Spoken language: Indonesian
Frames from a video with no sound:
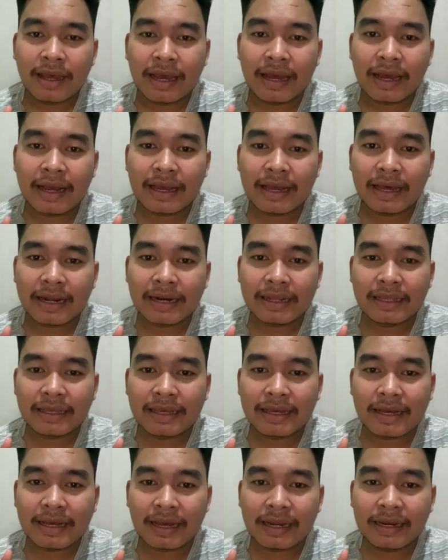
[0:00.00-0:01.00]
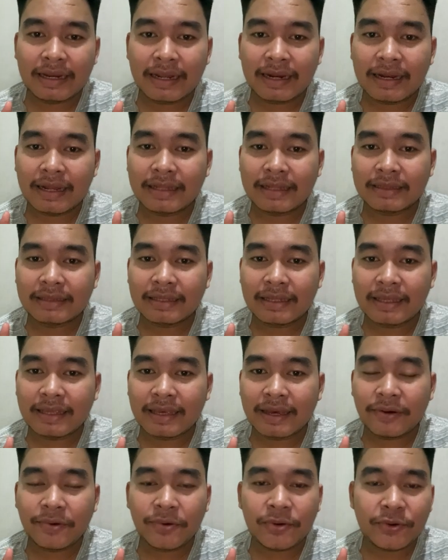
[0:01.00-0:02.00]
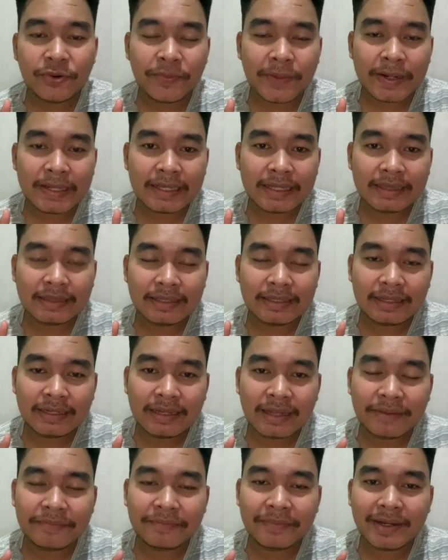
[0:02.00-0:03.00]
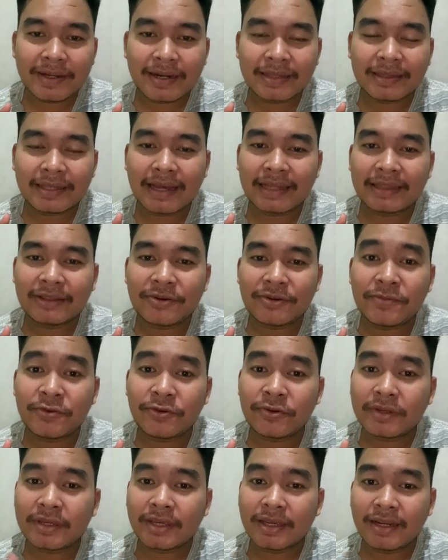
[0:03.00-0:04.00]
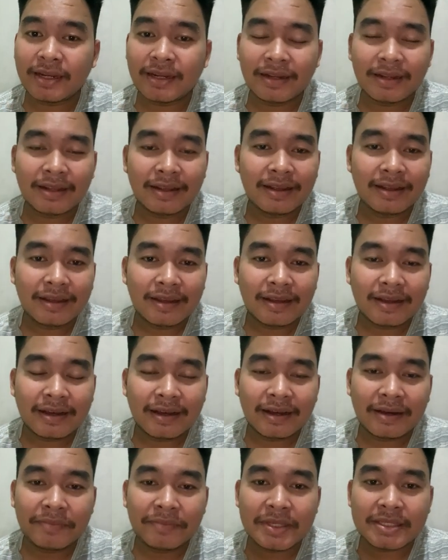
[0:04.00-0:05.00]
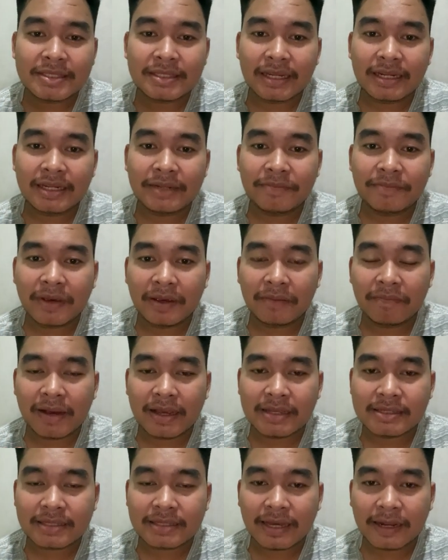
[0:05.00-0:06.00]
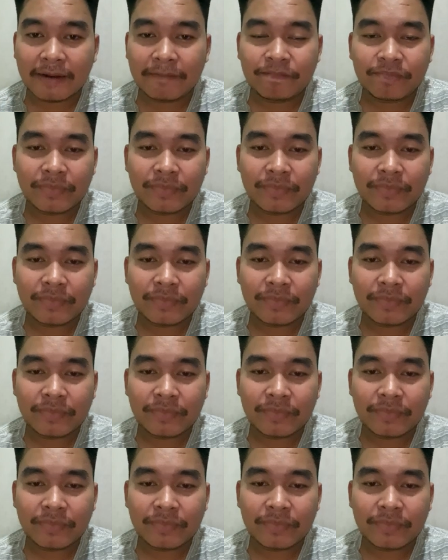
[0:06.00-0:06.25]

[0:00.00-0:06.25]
6 agar Ikada nantinya hukumannya tidak berat atau mungkin uh, bisa dibebaskan.